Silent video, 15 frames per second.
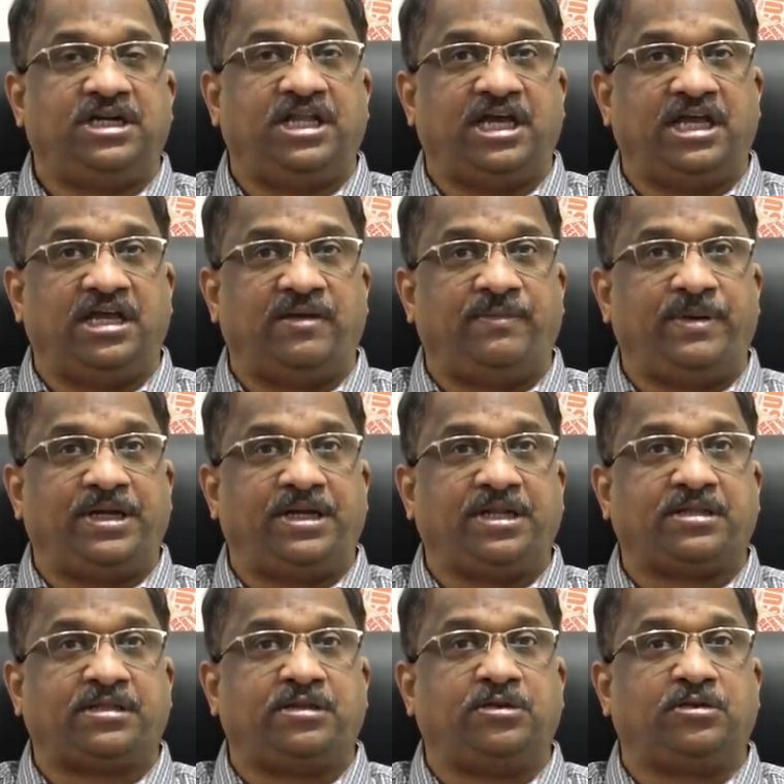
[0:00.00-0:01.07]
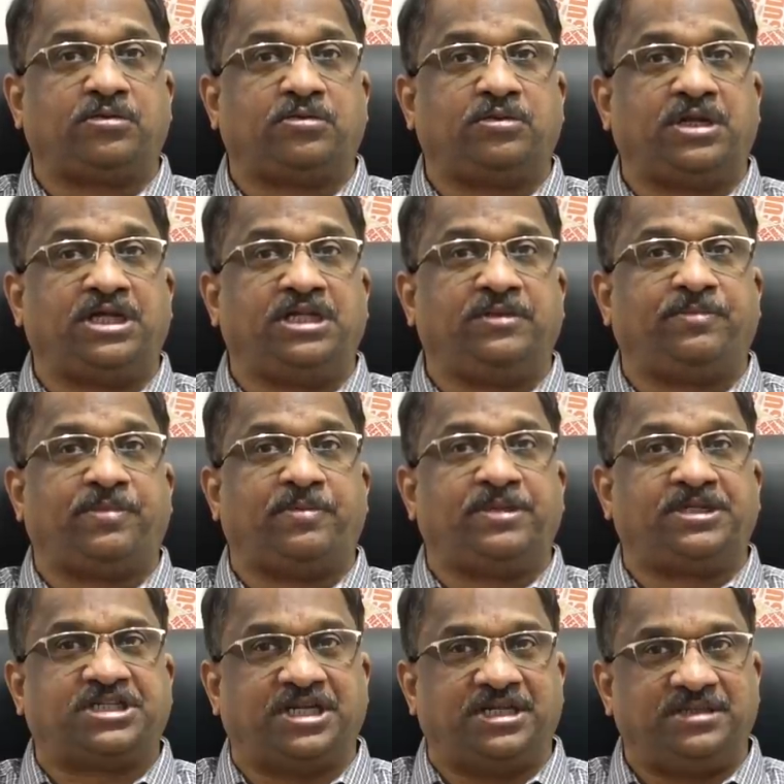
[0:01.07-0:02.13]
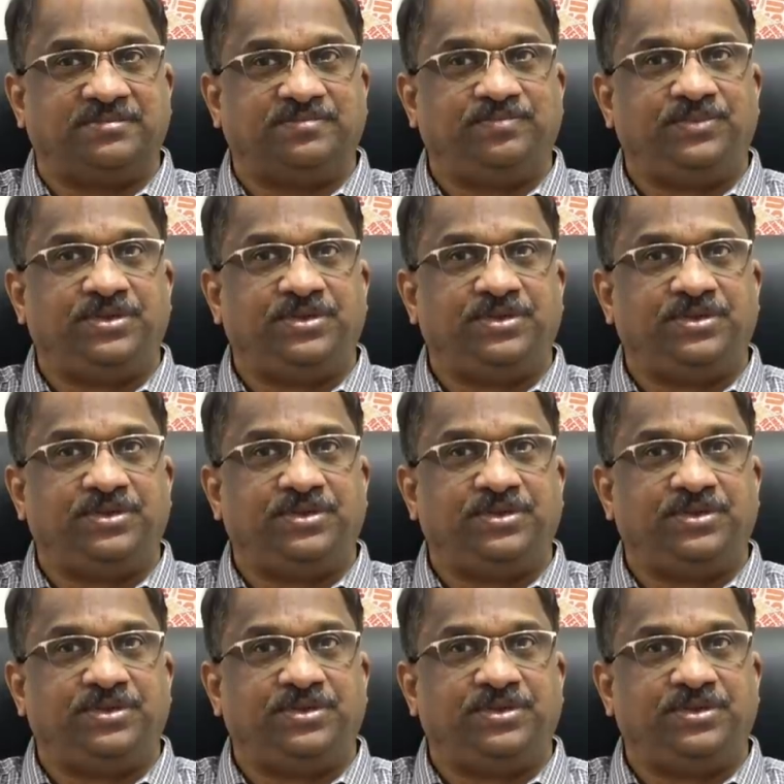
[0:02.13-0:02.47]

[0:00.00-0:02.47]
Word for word: డయాబెటిక్స్లో కూడా ఇది పబ్లిష్ అయింది